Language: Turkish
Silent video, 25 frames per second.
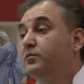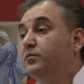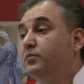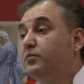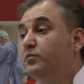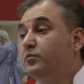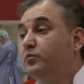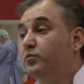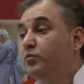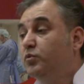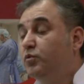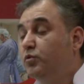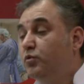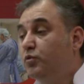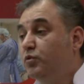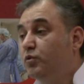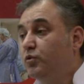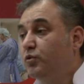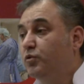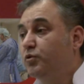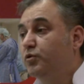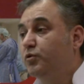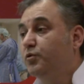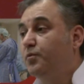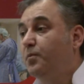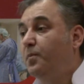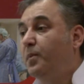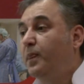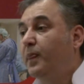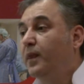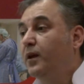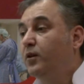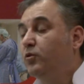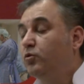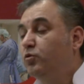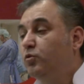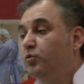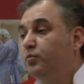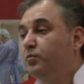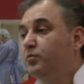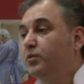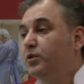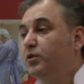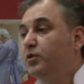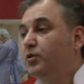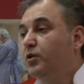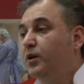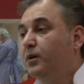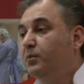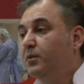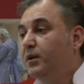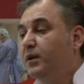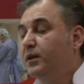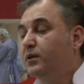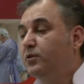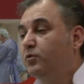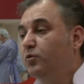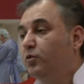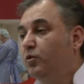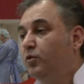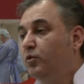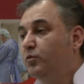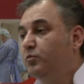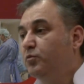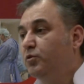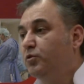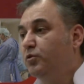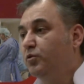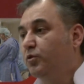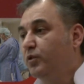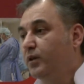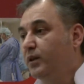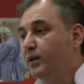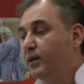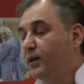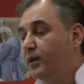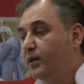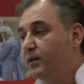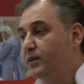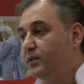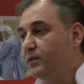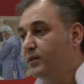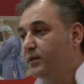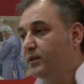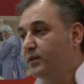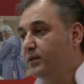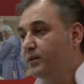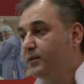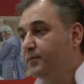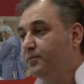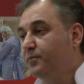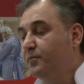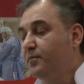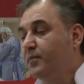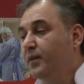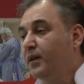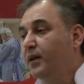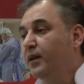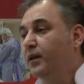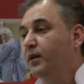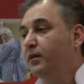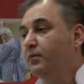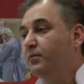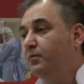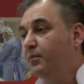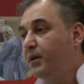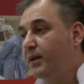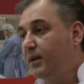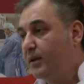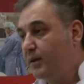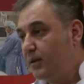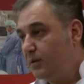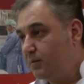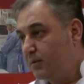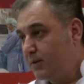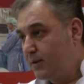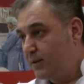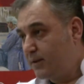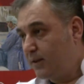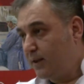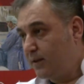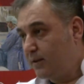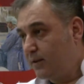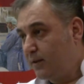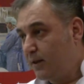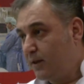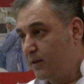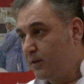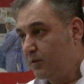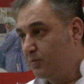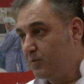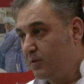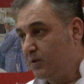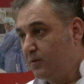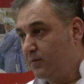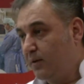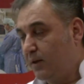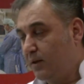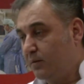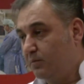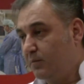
bu tür tüp mide ameliyatı olmuş olan hastaların belirli bir standartımız var.